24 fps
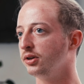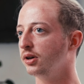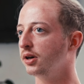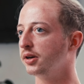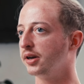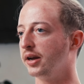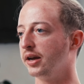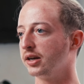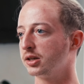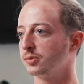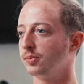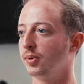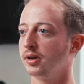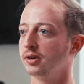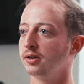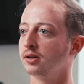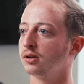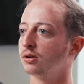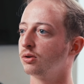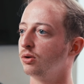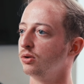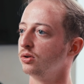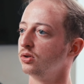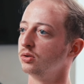Ja, der Experte
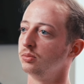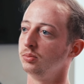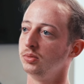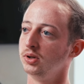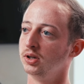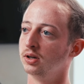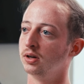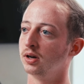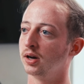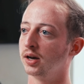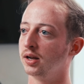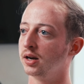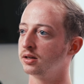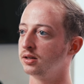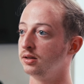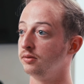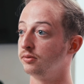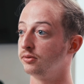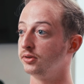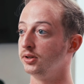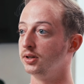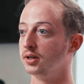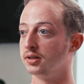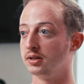konnte mir relativ
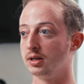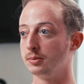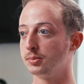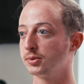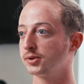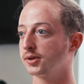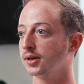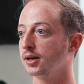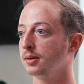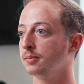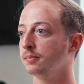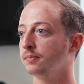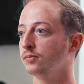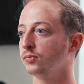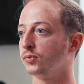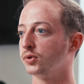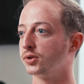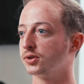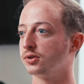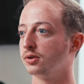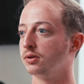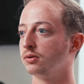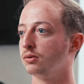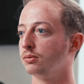viele Tipps geben, wir
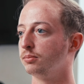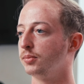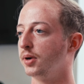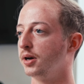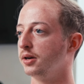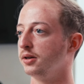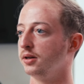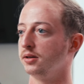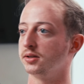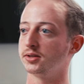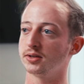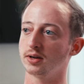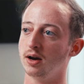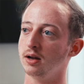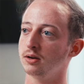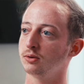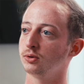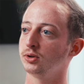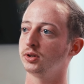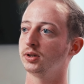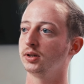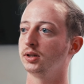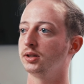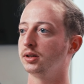sind mein Inserat
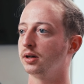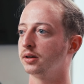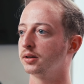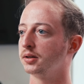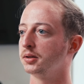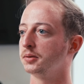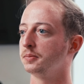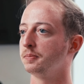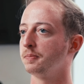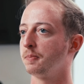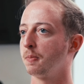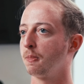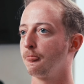durchgegangen,